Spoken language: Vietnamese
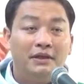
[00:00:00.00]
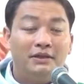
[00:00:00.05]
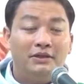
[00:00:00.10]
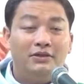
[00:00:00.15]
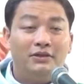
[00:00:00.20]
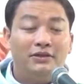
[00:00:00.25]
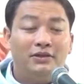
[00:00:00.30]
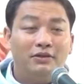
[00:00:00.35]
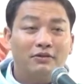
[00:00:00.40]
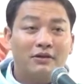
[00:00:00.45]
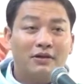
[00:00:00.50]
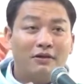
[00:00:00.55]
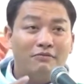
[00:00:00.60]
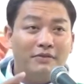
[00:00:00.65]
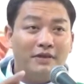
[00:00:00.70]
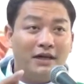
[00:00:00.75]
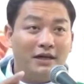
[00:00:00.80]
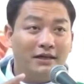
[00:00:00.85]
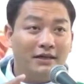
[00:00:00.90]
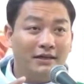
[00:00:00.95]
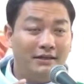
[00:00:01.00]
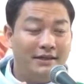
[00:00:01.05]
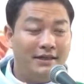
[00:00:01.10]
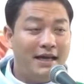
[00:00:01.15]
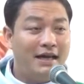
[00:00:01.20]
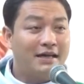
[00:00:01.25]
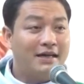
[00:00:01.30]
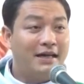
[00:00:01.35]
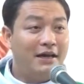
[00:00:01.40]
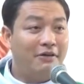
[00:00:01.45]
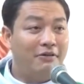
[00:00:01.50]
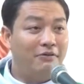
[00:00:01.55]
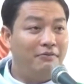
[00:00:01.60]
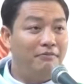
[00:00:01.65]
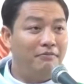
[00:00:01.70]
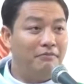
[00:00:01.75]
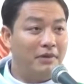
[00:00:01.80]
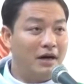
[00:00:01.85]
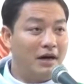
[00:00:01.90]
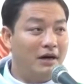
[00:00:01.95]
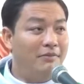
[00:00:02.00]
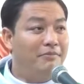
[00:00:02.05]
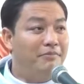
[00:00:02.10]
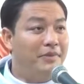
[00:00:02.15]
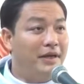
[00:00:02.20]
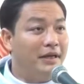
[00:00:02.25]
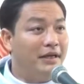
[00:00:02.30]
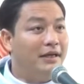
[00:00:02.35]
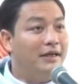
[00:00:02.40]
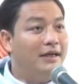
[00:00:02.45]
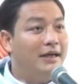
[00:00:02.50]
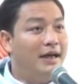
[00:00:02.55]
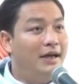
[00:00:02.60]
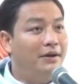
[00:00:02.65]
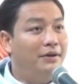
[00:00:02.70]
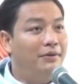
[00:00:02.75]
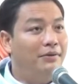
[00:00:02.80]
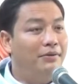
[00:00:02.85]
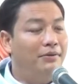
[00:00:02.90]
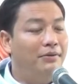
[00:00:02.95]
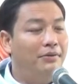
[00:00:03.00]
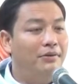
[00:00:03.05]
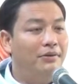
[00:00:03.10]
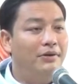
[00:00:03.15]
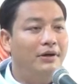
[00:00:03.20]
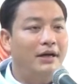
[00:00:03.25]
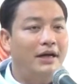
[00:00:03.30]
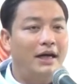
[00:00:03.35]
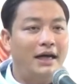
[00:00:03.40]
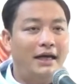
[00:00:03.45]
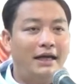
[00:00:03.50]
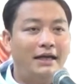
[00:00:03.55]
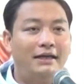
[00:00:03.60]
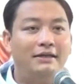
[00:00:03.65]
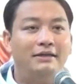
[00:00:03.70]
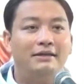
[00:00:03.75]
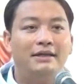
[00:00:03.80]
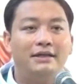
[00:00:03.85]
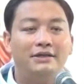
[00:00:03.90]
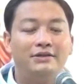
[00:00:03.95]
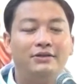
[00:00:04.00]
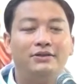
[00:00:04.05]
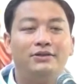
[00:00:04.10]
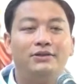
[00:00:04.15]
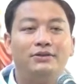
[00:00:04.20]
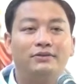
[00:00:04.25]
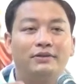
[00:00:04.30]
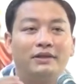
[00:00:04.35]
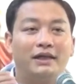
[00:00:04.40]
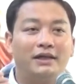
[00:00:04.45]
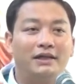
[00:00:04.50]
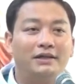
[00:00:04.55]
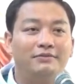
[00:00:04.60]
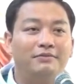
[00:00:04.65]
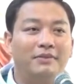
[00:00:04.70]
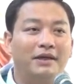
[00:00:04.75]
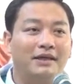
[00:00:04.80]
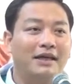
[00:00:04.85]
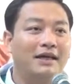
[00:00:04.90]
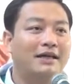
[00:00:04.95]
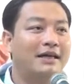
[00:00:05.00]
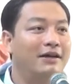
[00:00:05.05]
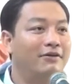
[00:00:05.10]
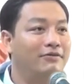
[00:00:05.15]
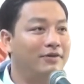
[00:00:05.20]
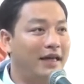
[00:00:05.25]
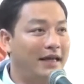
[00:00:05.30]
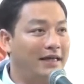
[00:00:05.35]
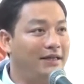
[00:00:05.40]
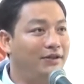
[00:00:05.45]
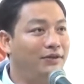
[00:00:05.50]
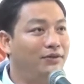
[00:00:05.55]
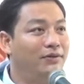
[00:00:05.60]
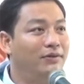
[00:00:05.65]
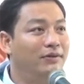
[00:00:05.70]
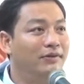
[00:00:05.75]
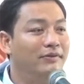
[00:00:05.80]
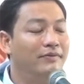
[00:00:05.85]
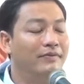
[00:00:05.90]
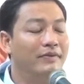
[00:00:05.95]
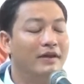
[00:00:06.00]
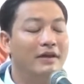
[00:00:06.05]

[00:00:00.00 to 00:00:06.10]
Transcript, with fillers: Chúa Giêsu không đợi Gia Kêu mở miệng kêu hay khi Chúa Giêsu tới mà Gia Kêu nhảy xuống